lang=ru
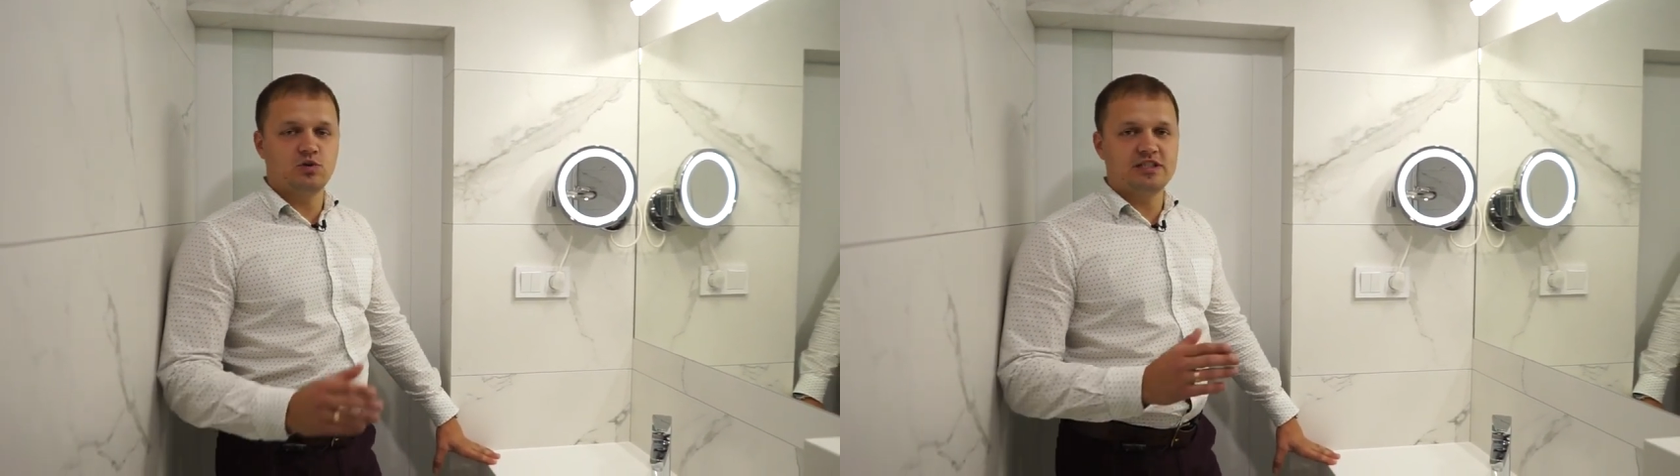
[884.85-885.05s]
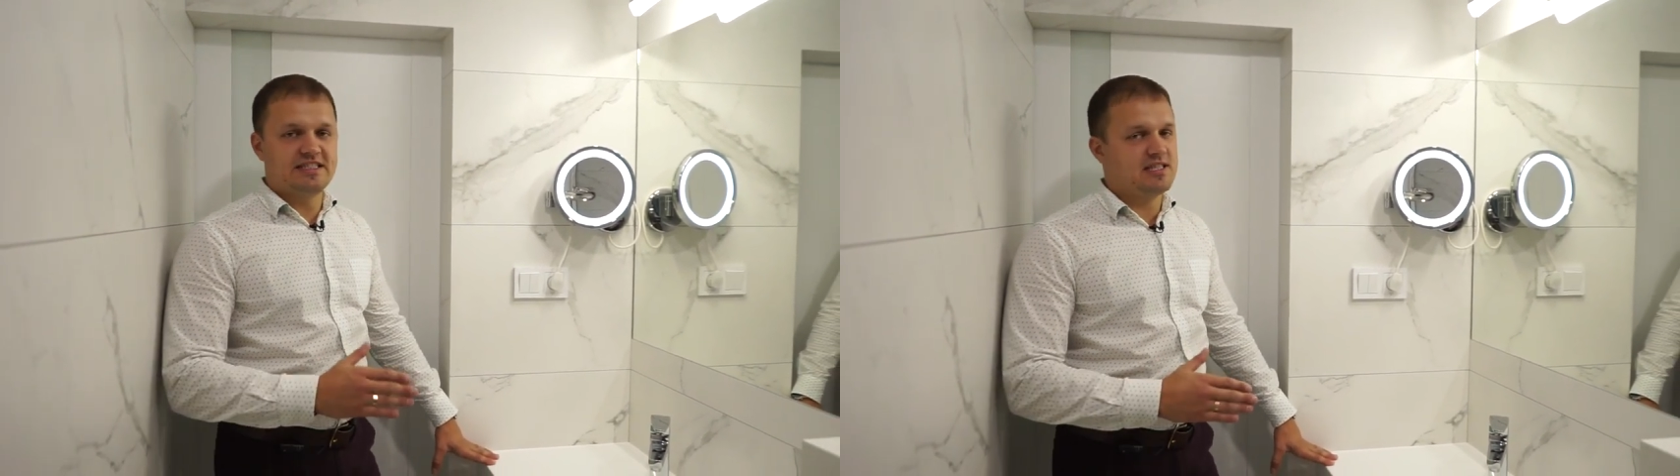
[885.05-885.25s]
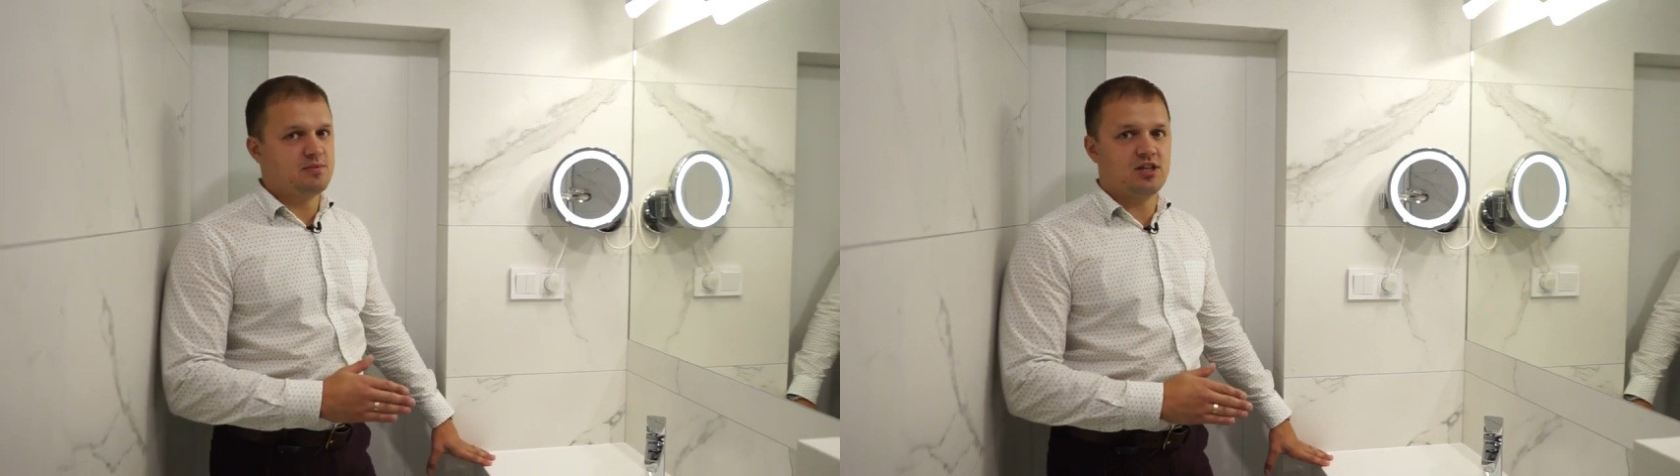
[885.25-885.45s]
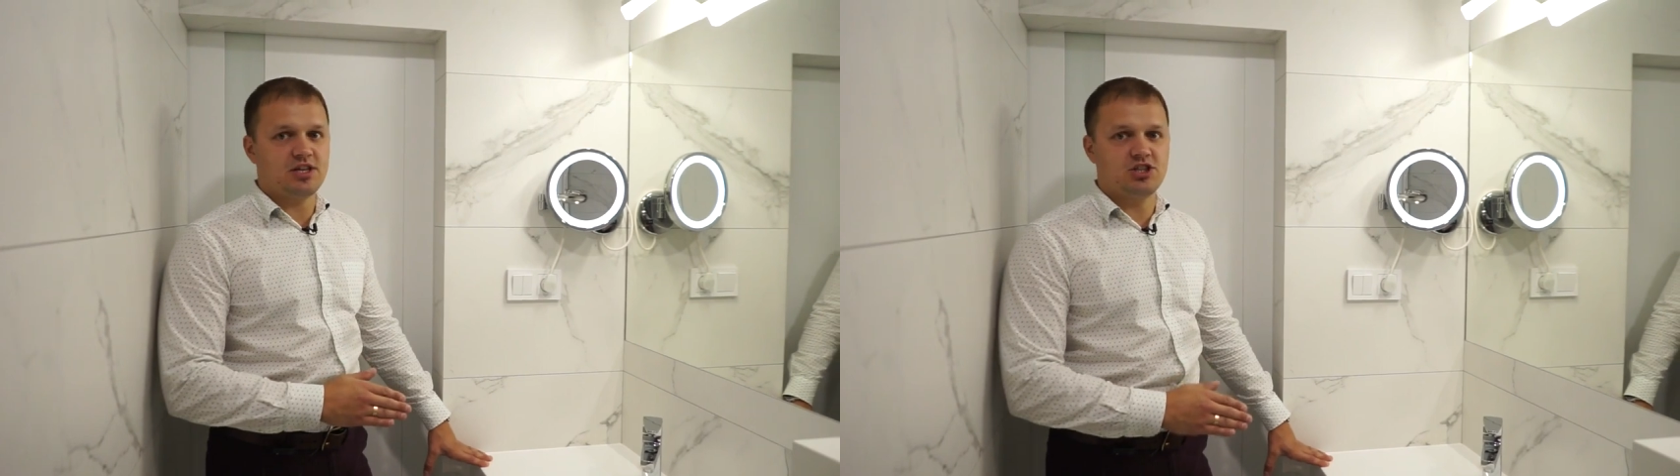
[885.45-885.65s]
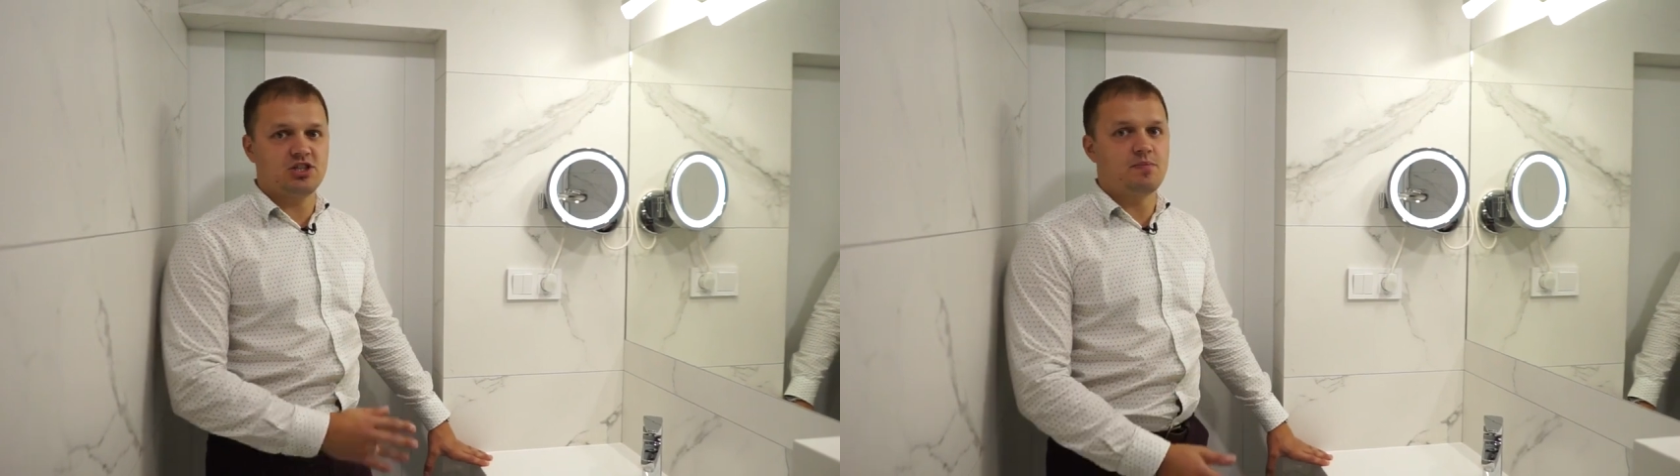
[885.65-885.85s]
Здесь было
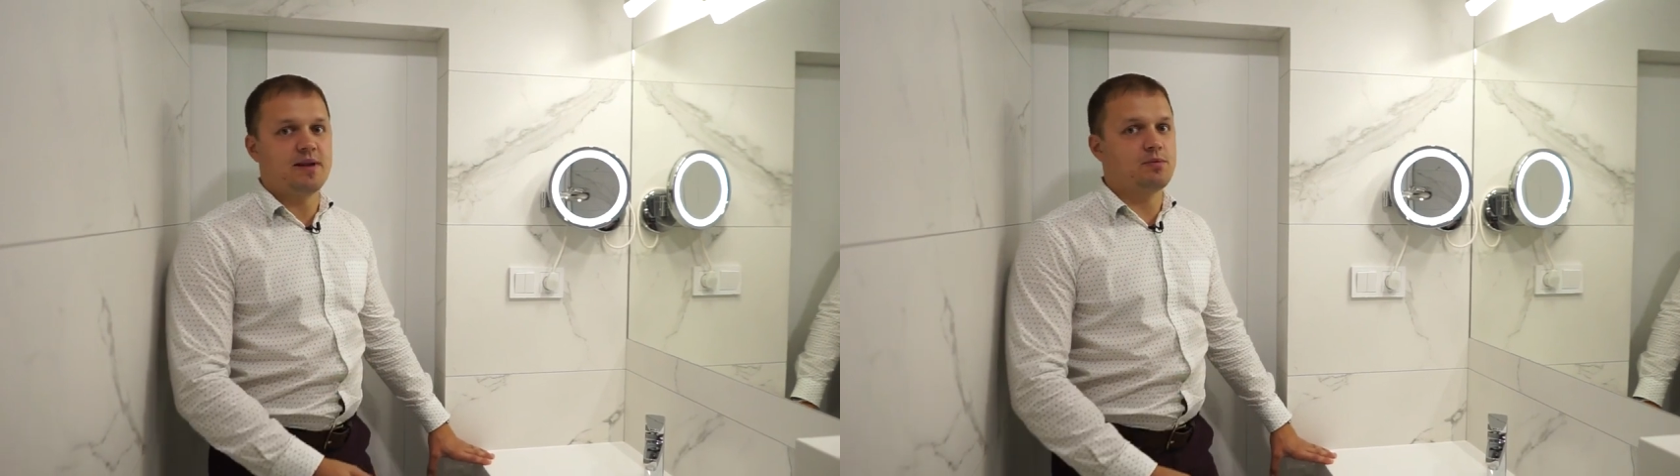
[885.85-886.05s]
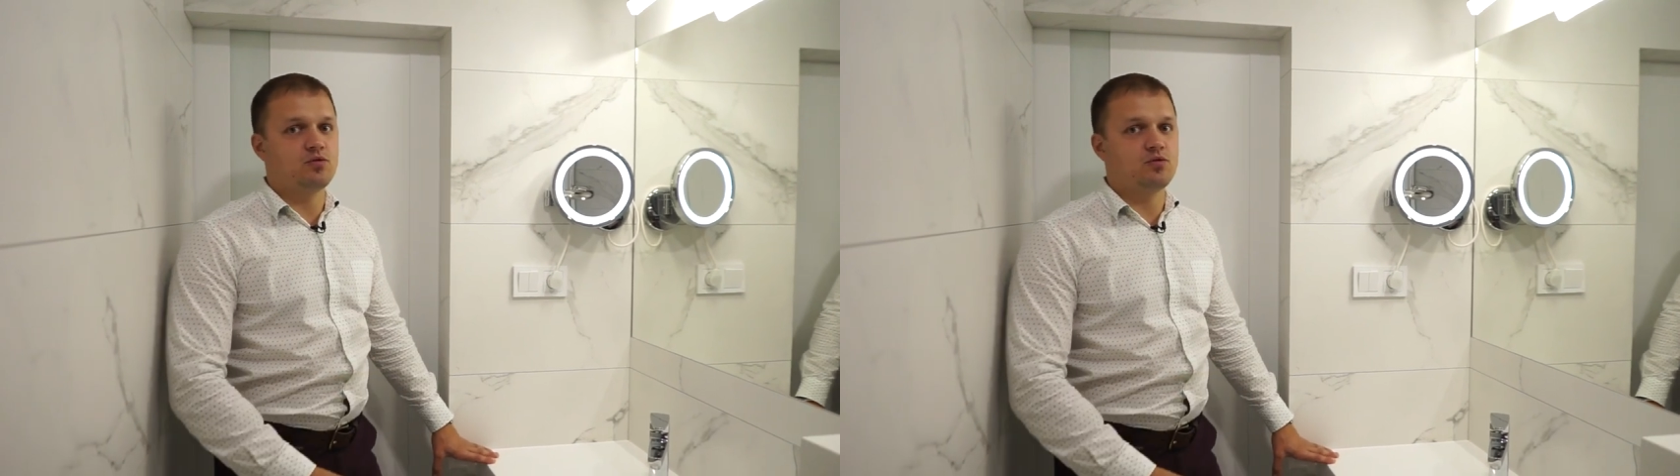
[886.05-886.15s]
рассчитано прямо